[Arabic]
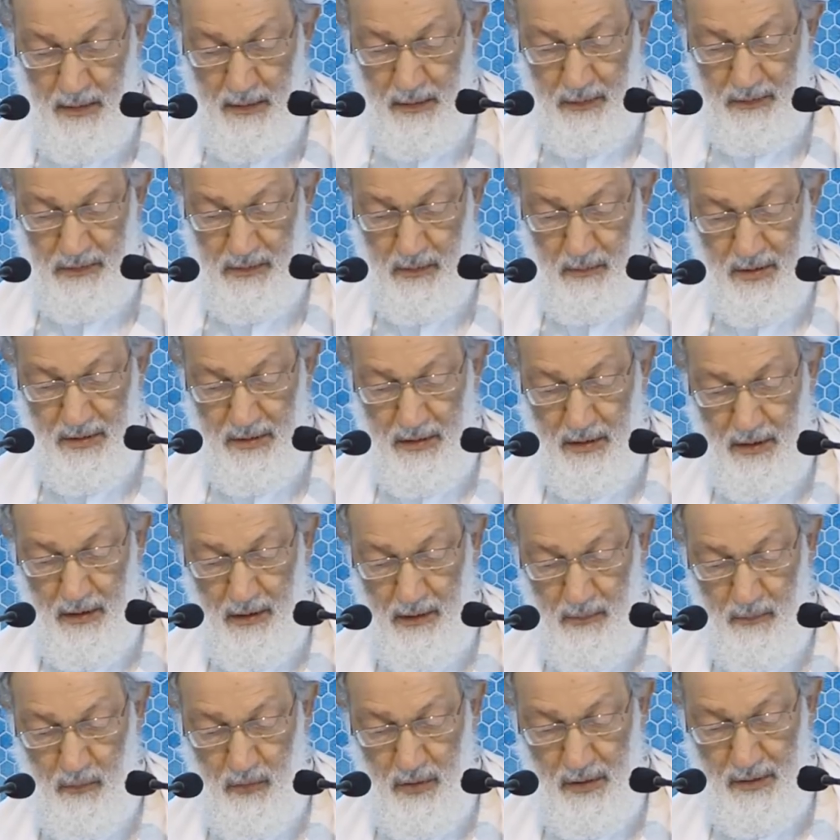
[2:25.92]
عند من
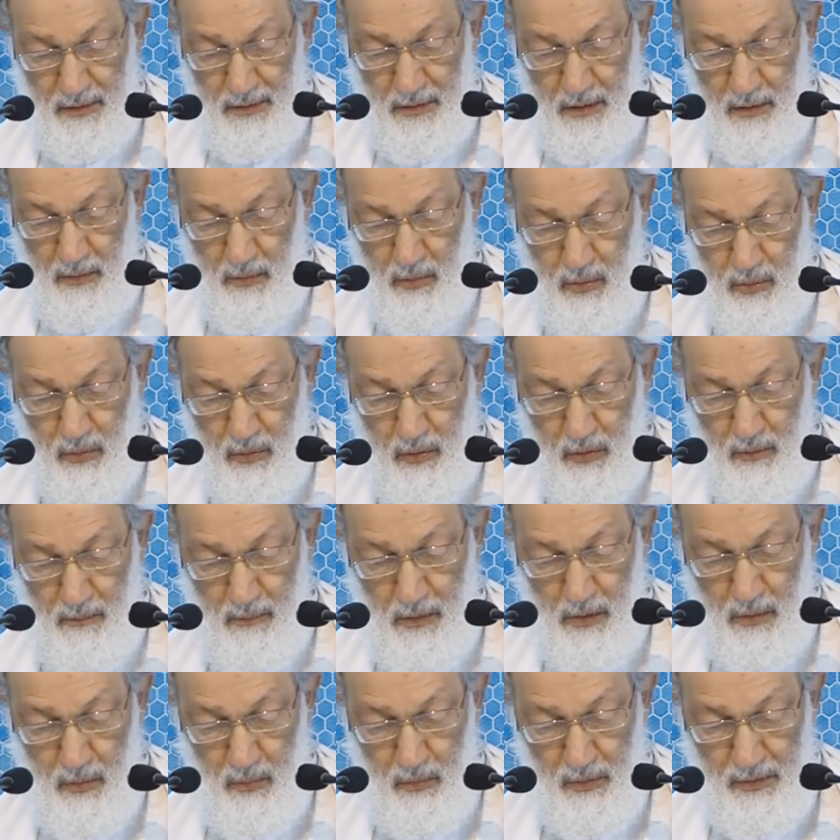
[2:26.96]
يعلم أن
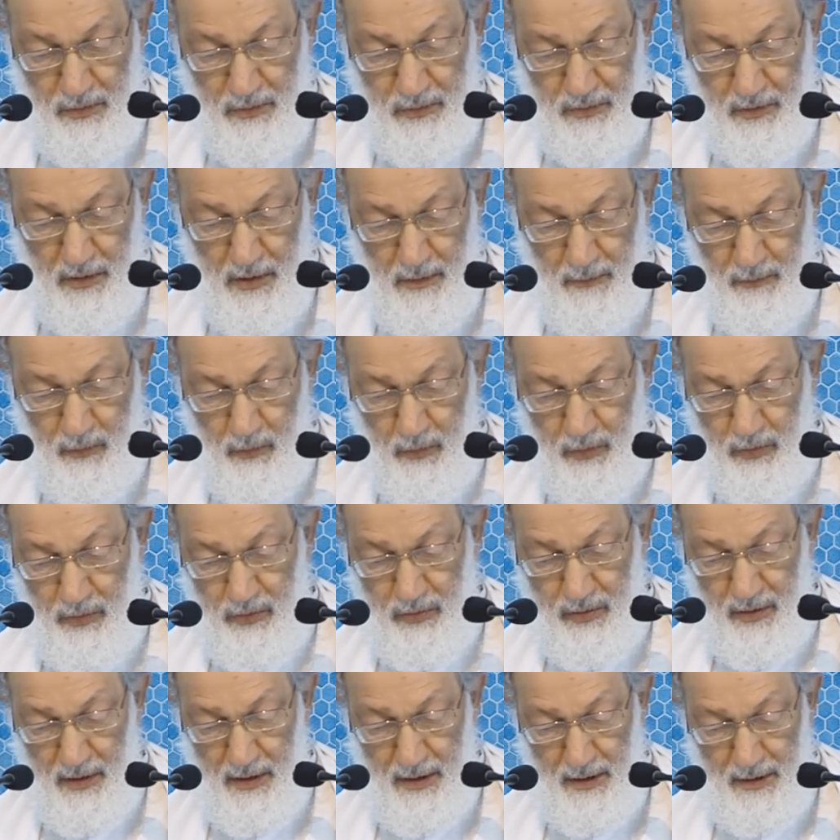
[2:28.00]
الحكم هو الطرف
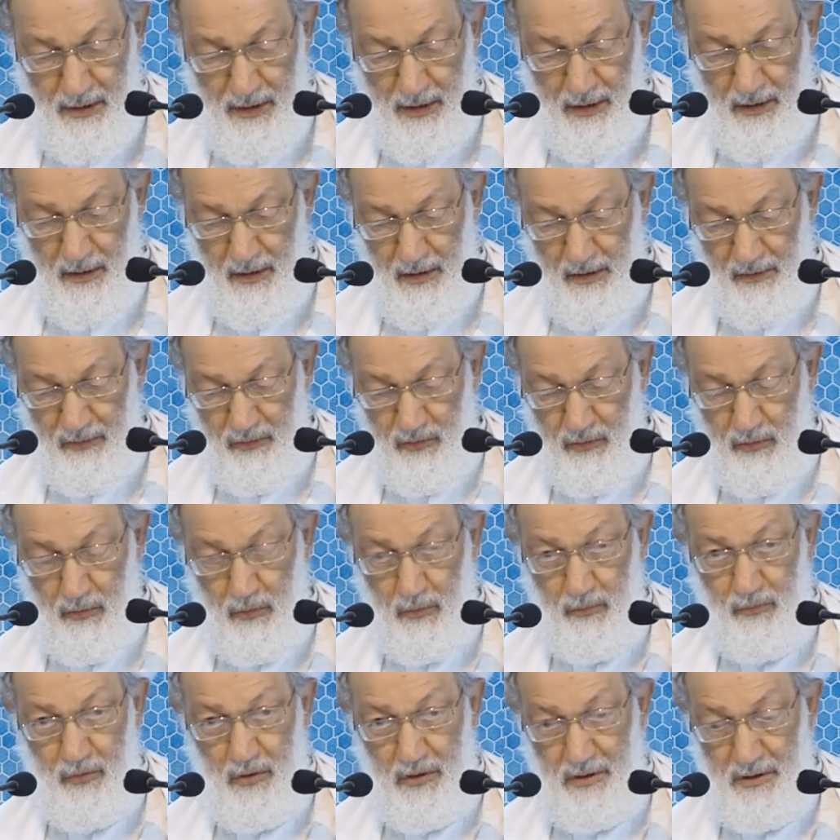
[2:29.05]
الثاني
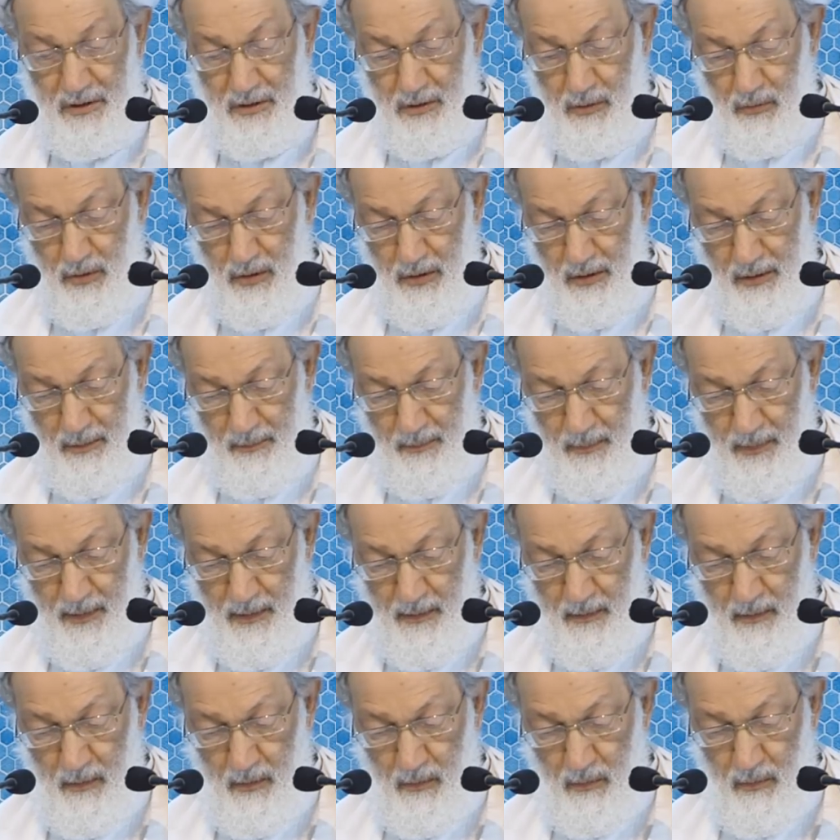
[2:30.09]
الأصل في الحوار
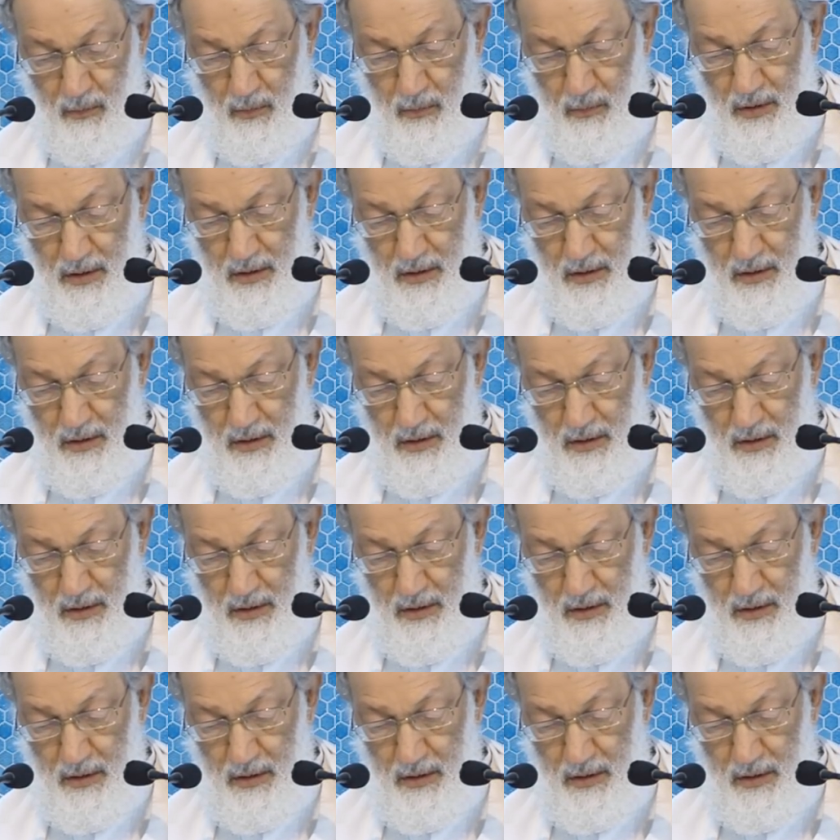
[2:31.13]
وهو